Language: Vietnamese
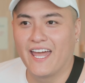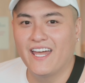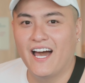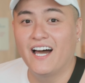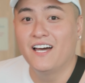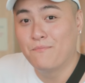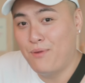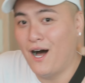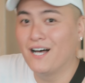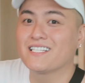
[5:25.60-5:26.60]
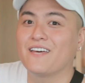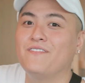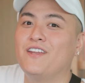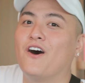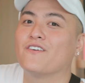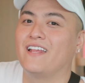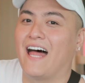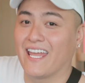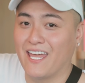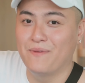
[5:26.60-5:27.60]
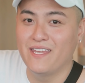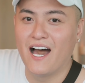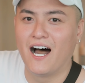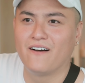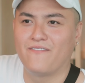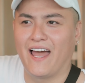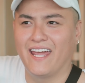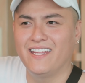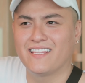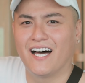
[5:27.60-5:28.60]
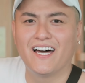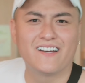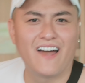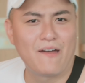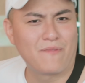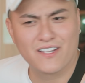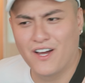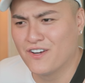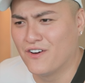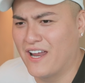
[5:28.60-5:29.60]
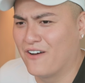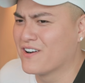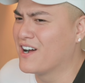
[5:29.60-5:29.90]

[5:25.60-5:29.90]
hãy pause cái video này lại ngay bây giờ và hãy đi tới cửa hàng McDonald's nào